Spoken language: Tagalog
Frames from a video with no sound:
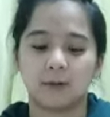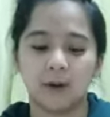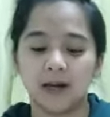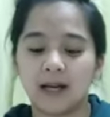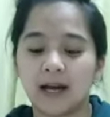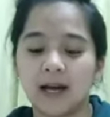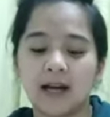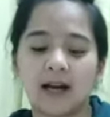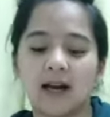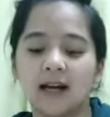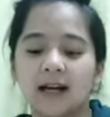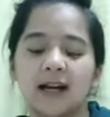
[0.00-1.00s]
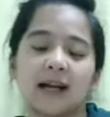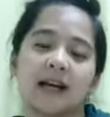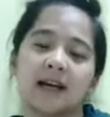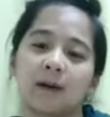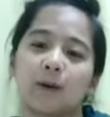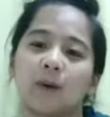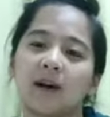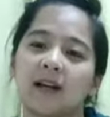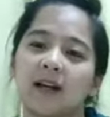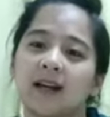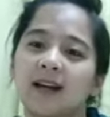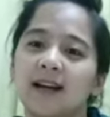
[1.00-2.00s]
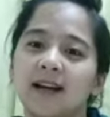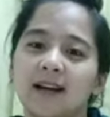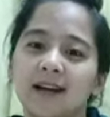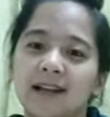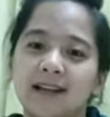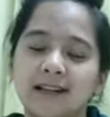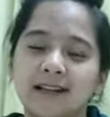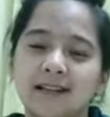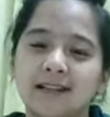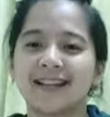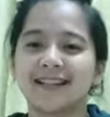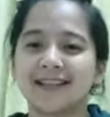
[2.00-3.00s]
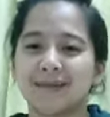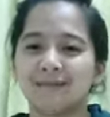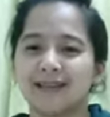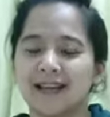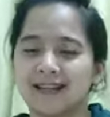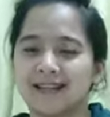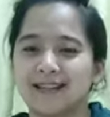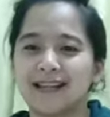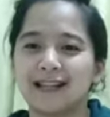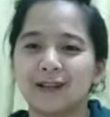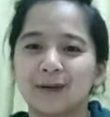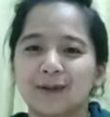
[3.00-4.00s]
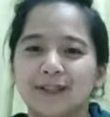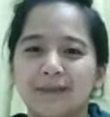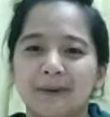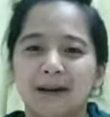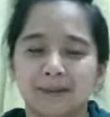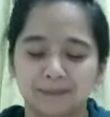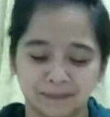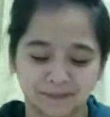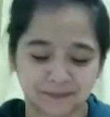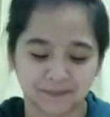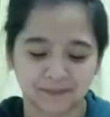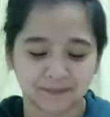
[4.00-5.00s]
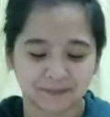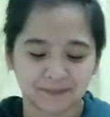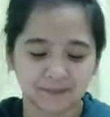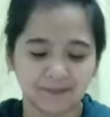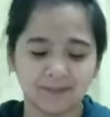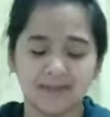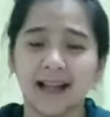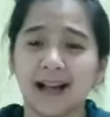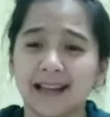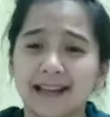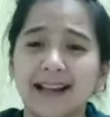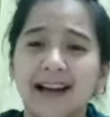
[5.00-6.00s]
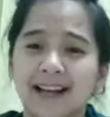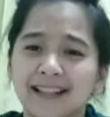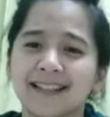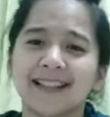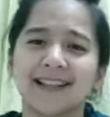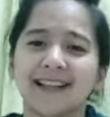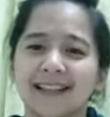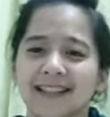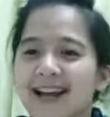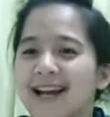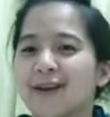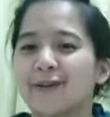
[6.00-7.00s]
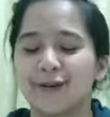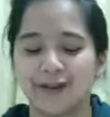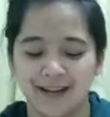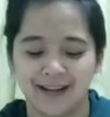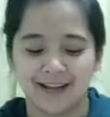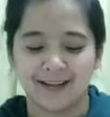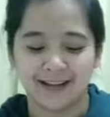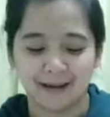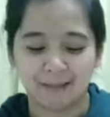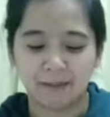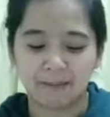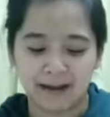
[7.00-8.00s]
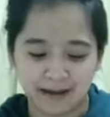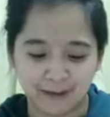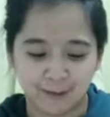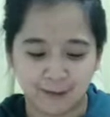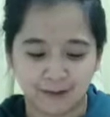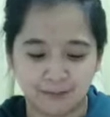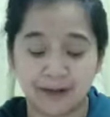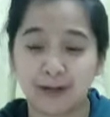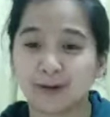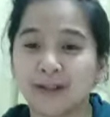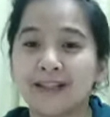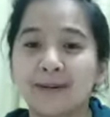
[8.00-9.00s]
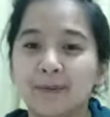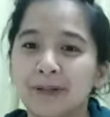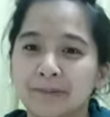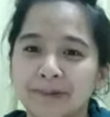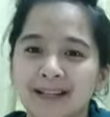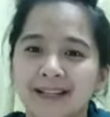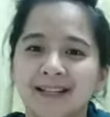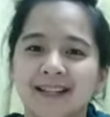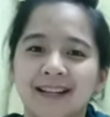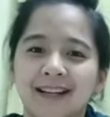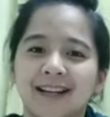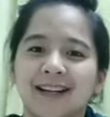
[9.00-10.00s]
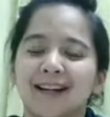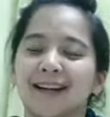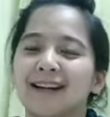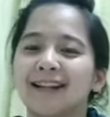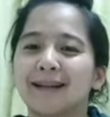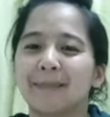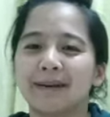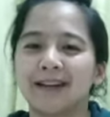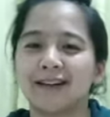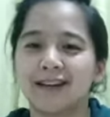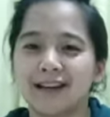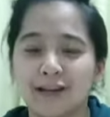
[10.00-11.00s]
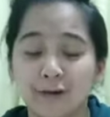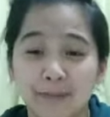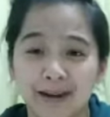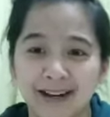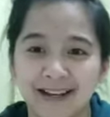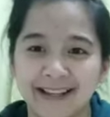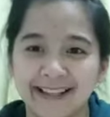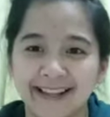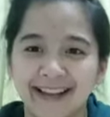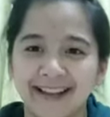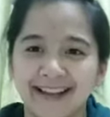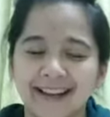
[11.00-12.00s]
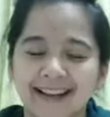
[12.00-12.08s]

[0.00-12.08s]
Walang, walang exempted dito, di ba? Dahil lahat talaga tayo napapagod. Pero tingnan mo naman, ang gaganda pa rin ng inyong mga ngiti.